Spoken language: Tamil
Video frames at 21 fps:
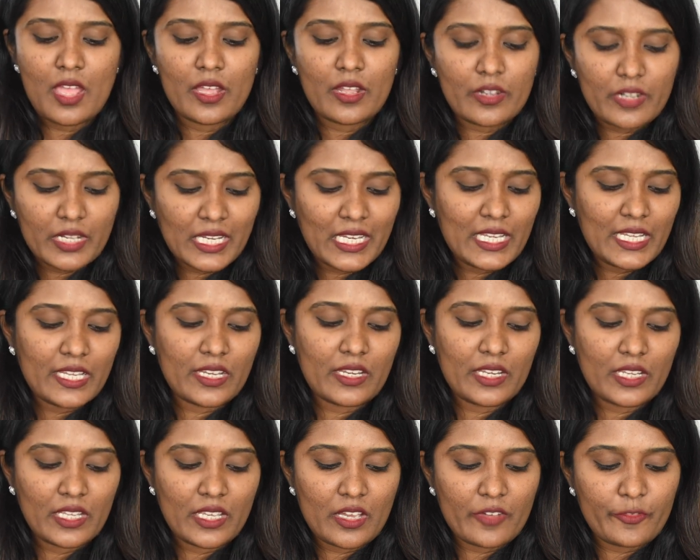really
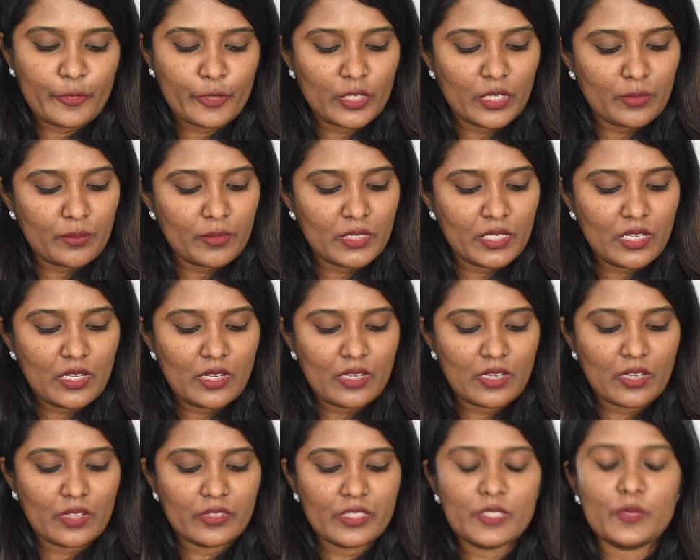really affordable
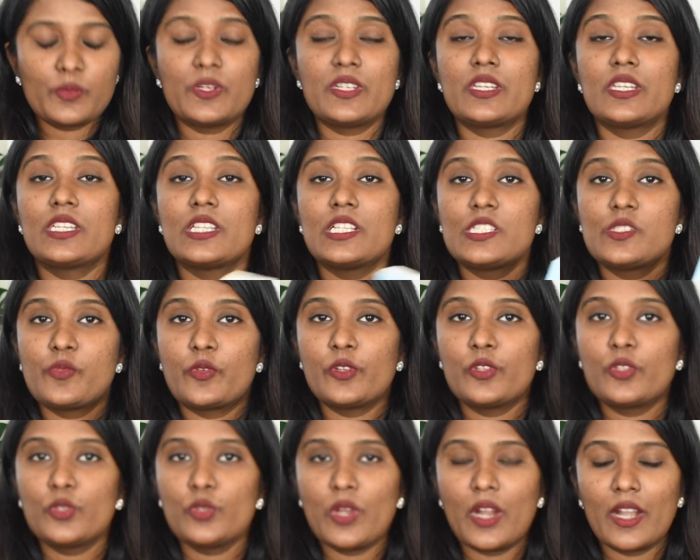now this one retails for
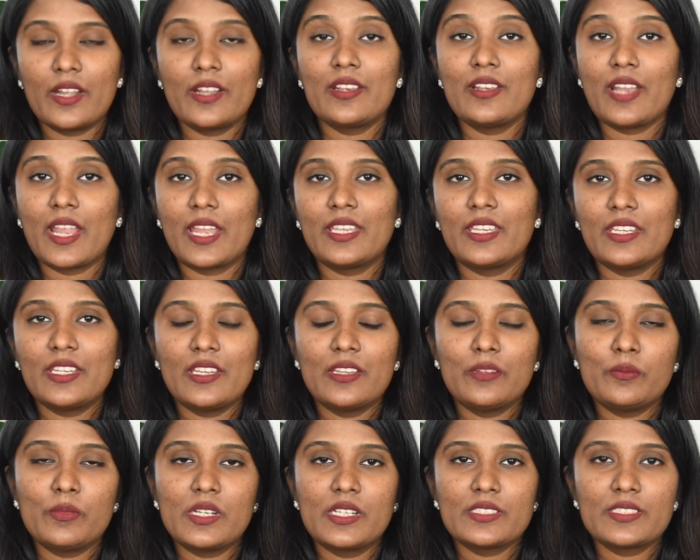
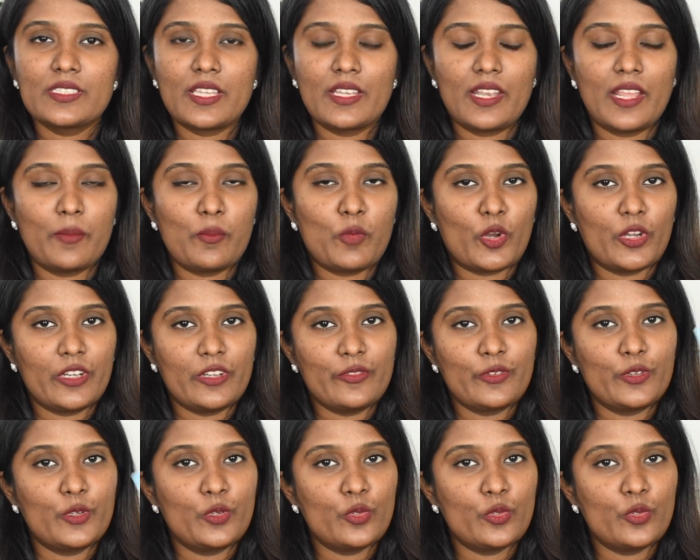299 bucks and i bought it for